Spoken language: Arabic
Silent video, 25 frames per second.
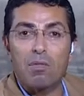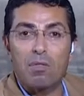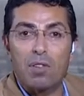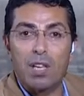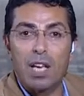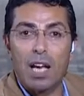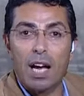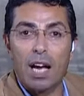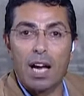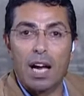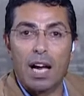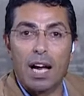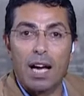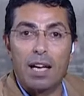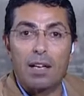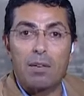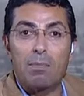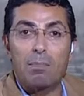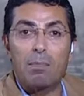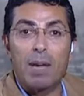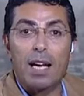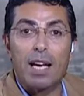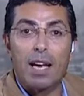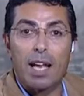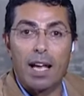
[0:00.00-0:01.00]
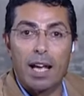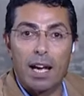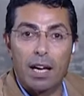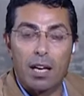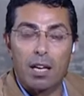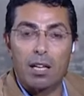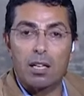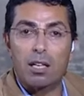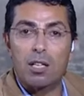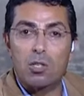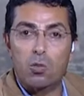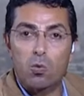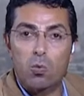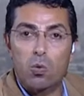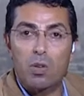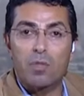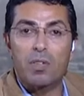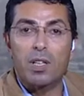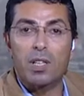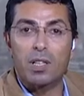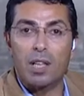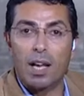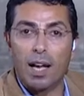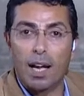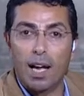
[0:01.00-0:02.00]
فيها عن منهج الرسول في
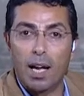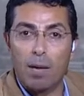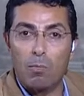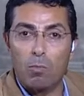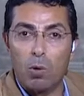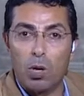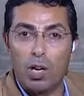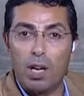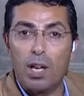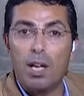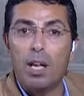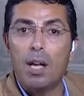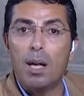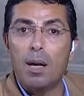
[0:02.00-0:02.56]
التعامل